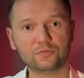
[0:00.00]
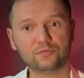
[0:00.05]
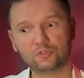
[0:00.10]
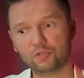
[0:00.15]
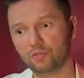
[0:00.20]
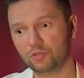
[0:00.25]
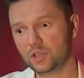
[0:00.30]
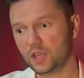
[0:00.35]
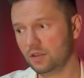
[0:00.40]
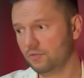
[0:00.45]

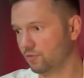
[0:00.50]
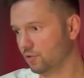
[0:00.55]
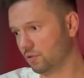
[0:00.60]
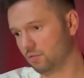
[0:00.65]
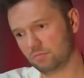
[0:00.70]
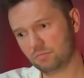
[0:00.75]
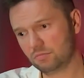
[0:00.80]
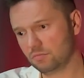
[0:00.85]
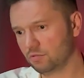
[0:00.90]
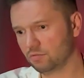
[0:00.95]
Все окей, вот
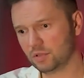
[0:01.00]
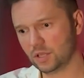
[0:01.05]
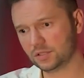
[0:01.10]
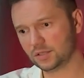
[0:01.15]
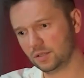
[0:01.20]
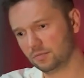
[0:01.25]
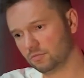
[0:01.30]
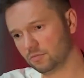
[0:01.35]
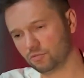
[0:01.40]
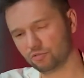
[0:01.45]
у нас
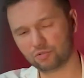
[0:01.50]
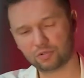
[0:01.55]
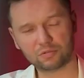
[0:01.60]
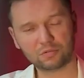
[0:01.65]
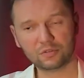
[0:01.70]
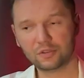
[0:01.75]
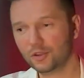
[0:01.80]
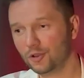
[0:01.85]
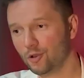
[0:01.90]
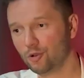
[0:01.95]
там тоже
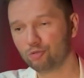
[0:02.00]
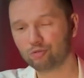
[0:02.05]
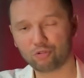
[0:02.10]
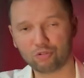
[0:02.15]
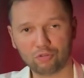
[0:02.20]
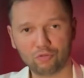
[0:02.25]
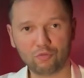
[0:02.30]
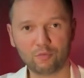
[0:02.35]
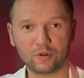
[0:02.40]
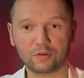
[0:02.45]

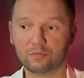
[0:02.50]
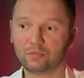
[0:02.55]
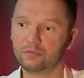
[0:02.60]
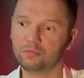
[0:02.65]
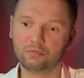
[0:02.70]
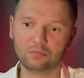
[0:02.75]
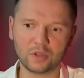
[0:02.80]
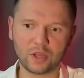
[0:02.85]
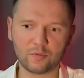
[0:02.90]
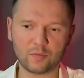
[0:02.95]
кто-то умер.
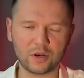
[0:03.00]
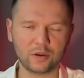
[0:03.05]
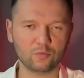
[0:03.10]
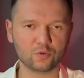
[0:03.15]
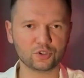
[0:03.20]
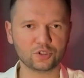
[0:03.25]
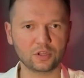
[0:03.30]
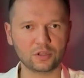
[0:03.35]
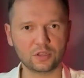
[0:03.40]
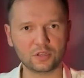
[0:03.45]
Нормально,
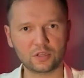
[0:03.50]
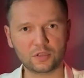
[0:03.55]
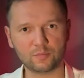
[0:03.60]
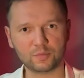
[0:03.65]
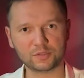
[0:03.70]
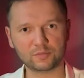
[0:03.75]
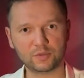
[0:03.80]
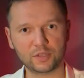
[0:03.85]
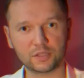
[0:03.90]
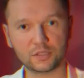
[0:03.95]
можно над этим
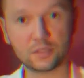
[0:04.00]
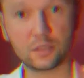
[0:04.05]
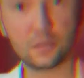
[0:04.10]
посмеяться.